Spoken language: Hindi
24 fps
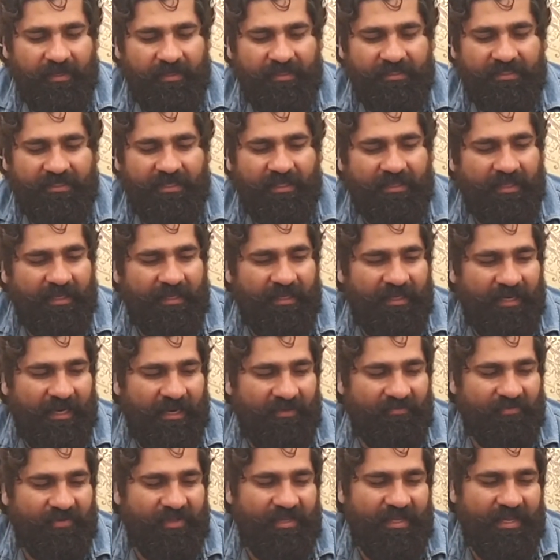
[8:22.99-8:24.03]
इसके अंदर
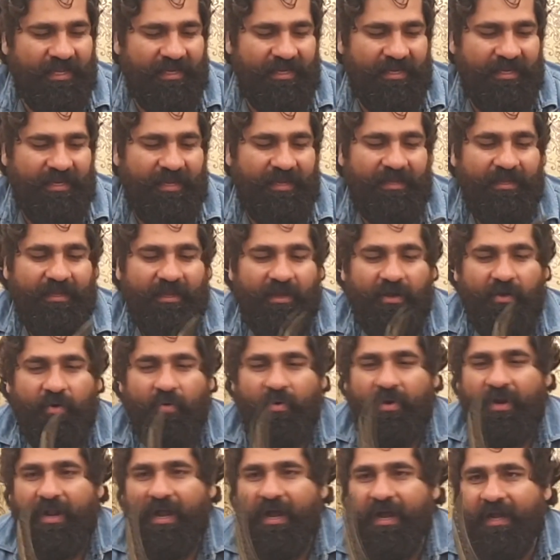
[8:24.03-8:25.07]
इंग्रेव किए गए हैं
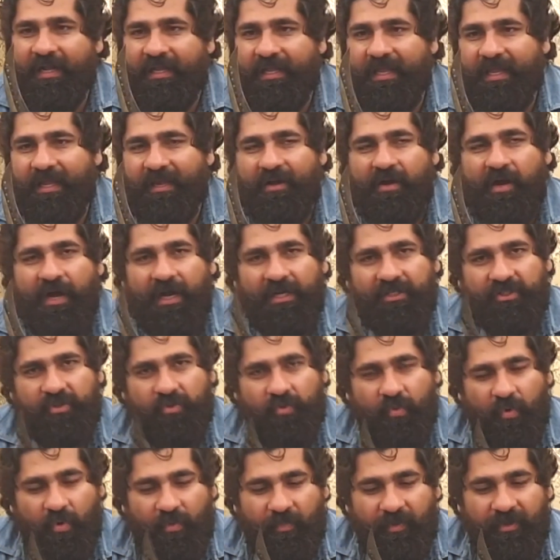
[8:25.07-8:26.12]
और आगे ख़ास
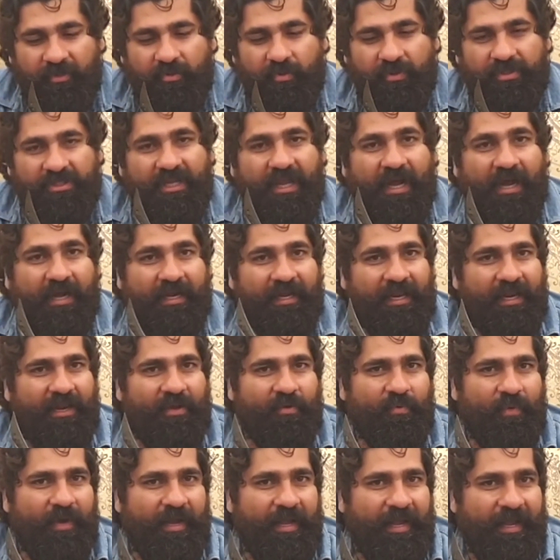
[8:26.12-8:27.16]
तौर पे जो इसके आगे
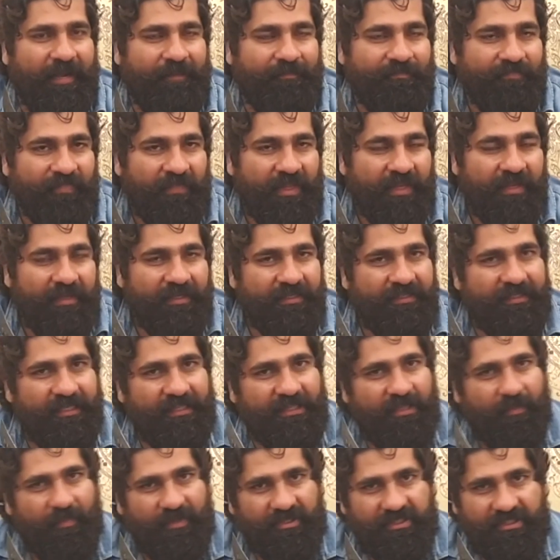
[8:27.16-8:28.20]
लगवाया है ये
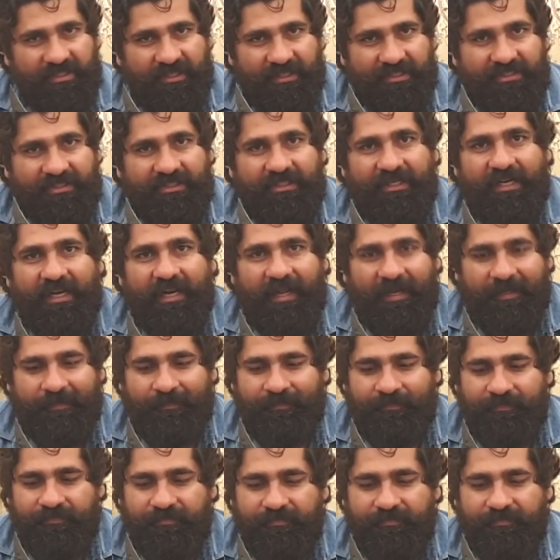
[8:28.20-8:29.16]
दमस्कस स्टील है